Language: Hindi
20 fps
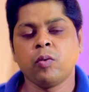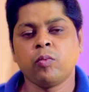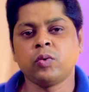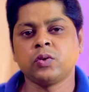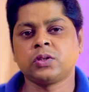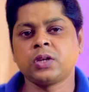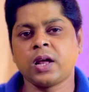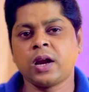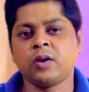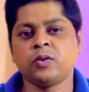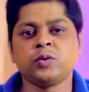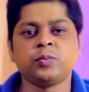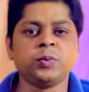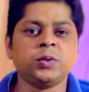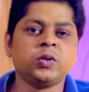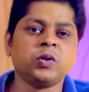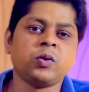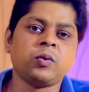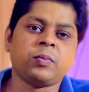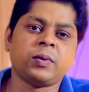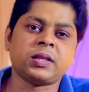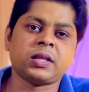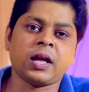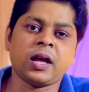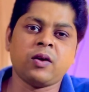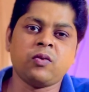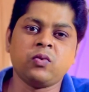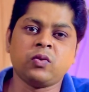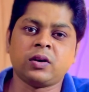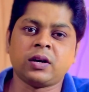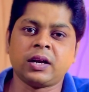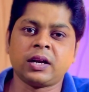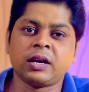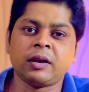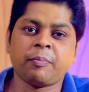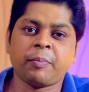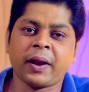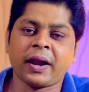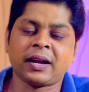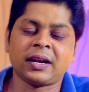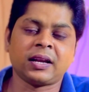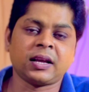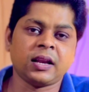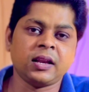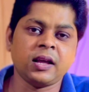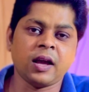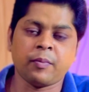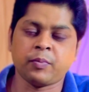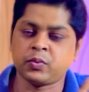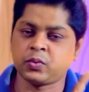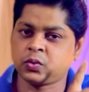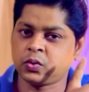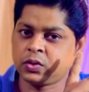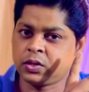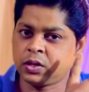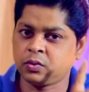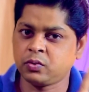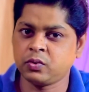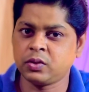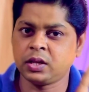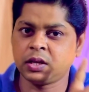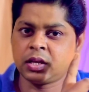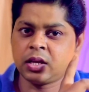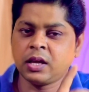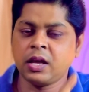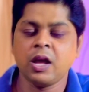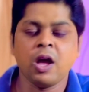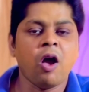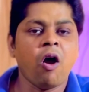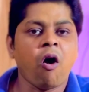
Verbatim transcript: वो सारा उस वीडियो में बताया हूँ करके प्रैक्टिकली आप उसको ज़रूर देखिए